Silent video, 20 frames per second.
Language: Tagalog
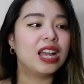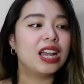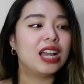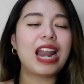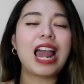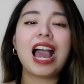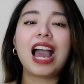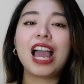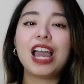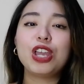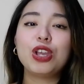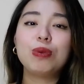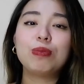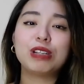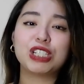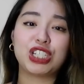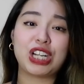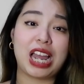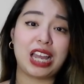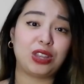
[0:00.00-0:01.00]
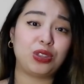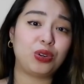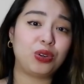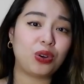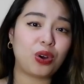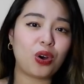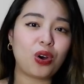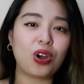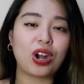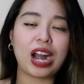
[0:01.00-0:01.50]
wala kayong
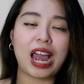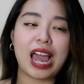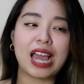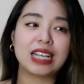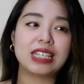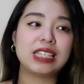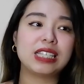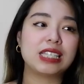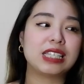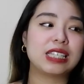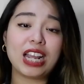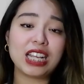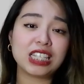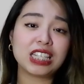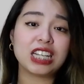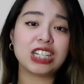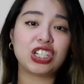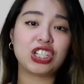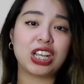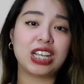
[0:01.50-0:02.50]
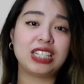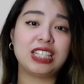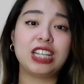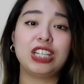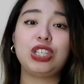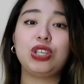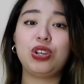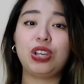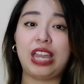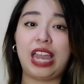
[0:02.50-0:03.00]
masyadong oras, I suggest
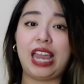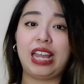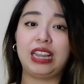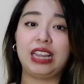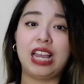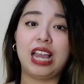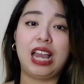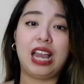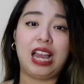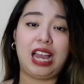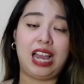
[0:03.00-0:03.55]
that you get